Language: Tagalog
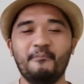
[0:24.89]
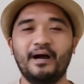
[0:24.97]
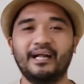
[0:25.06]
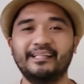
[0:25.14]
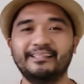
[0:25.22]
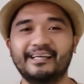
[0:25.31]

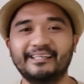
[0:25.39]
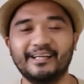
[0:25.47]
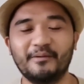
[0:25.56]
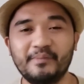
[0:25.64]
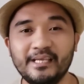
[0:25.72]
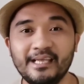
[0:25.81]
Magandang
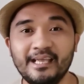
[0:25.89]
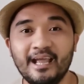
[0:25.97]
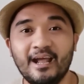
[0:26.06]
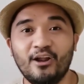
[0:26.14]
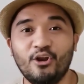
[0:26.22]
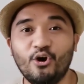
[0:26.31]
gabi
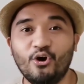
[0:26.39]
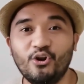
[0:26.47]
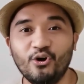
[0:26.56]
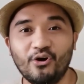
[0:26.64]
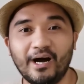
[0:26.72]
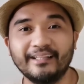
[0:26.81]

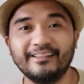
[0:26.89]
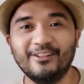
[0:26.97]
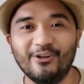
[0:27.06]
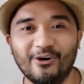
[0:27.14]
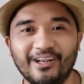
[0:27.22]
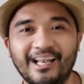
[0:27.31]
lolo
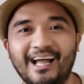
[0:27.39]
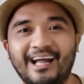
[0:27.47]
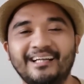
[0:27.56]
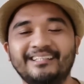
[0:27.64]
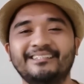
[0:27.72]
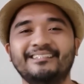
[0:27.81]
at
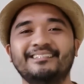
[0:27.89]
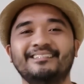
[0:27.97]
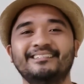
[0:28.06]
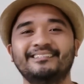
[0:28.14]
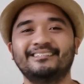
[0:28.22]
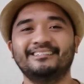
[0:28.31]
lola.
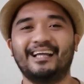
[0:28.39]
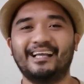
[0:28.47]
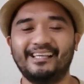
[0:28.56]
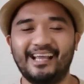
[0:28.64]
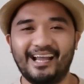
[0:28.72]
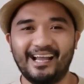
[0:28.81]

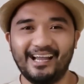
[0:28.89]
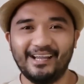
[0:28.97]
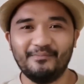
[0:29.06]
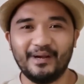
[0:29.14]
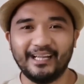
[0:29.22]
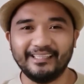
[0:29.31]

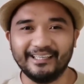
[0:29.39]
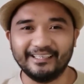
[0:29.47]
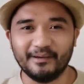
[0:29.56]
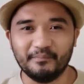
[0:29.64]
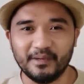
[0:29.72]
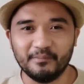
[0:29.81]
Ayan, magandang
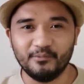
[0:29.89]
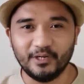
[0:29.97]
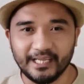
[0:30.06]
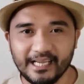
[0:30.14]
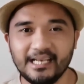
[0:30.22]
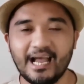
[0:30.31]
gabi
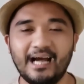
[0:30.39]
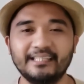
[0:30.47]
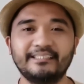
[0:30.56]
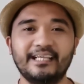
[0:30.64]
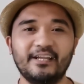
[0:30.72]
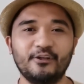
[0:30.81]
muli
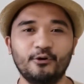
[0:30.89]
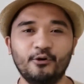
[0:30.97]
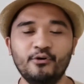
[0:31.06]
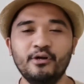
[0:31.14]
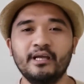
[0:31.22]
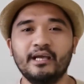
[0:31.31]
lahat sa
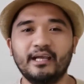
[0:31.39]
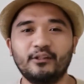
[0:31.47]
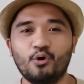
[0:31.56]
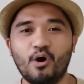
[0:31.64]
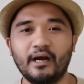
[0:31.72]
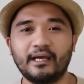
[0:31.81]
inyo.
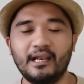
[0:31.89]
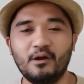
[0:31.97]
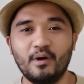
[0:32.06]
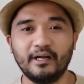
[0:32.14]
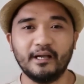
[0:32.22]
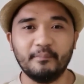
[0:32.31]
Ito ang
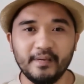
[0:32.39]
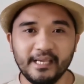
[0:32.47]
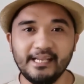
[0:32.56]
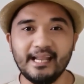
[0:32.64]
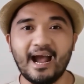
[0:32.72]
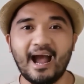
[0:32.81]
ikalawang
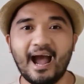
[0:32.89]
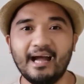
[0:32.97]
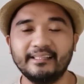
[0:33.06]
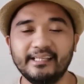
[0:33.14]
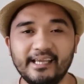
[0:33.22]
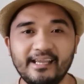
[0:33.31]
gabi ng
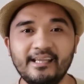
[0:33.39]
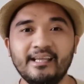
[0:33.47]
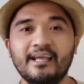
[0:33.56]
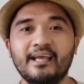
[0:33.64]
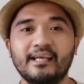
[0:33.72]
ating